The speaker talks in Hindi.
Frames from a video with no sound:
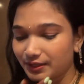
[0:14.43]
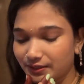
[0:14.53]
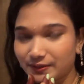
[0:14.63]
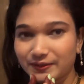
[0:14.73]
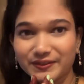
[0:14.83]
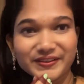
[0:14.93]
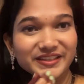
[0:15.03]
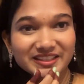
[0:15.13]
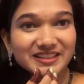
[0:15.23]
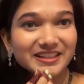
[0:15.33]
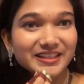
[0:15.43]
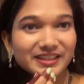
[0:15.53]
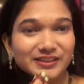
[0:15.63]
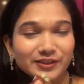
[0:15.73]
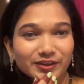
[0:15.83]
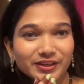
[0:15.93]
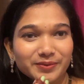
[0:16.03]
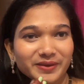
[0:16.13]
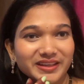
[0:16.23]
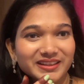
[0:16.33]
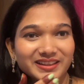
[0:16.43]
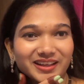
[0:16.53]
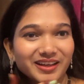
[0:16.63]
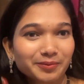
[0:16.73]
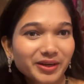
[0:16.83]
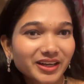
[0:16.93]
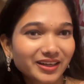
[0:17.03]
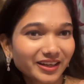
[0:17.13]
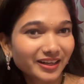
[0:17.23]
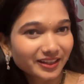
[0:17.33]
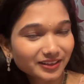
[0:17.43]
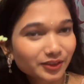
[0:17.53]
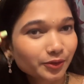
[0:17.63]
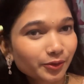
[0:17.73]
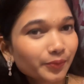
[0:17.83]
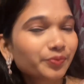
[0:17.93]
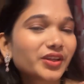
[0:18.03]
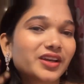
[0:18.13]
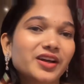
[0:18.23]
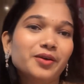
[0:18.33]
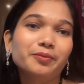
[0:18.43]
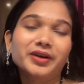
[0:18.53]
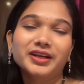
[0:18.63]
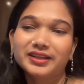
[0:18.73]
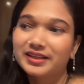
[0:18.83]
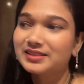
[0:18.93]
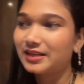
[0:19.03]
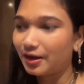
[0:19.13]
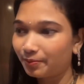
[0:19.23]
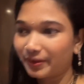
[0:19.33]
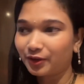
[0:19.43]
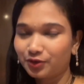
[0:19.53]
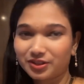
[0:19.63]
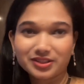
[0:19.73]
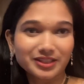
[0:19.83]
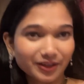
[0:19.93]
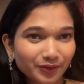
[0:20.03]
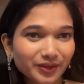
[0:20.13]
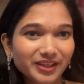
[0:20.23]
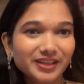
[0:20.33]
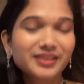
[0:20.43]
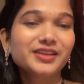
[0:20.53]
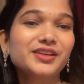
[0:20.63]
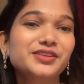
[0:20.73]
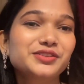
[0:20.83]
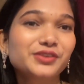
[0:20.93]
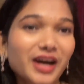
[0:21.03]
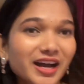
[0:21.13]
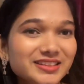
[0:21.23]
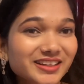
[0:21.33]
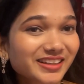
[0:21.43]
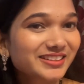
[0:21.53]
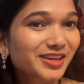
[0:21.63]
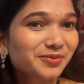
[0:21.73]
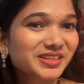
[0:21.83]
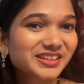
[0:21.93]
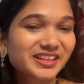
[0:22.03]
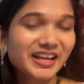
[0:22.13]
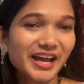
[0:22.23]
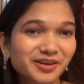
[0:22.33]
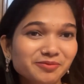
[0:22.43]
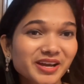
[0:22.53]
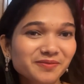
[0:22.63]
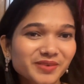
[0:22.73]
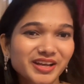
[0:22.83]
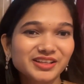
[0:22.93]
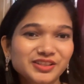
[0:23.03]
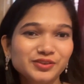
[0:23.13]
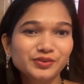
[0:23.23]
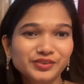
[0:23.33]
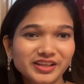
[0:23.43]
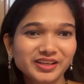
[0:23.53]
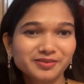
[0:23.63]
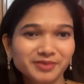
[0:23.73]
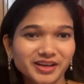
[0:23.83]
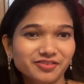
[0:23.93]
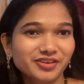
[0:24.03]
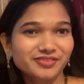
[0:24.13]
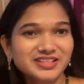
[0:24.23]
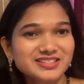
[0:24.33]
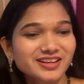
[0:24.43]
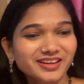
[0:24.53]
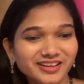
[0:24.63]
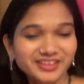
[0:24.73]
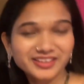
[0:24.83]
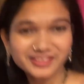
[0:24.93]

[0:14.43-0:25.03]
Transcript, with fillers: सो so, इसलिए सॉरी मैं इतना अपडेट नहीं रहती हूँ बट यस yes, अब मैं कोशिश करूँगी सो so, आज है रक्षाबंधन एंड मैं पहनी हूँ ये मेरा फेवरेट साड़ी